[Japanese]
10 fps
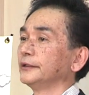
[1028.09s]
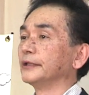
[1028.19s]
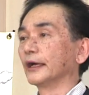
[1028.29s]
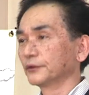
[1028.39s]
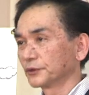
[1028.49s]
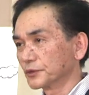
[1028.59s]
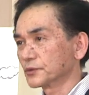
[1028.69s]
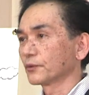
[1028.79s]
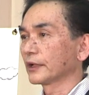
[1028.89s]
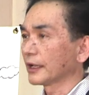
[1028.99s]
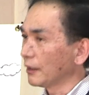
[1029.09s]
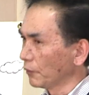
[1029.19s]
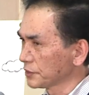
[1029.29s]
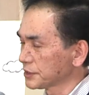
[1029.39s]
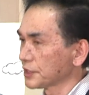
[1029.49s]
なんとそこから
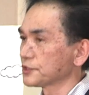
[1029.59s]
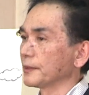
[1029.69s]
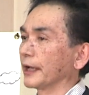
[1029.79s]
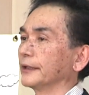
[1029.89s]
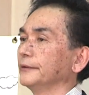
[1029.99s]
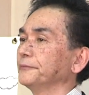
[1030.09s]
落ちてしまい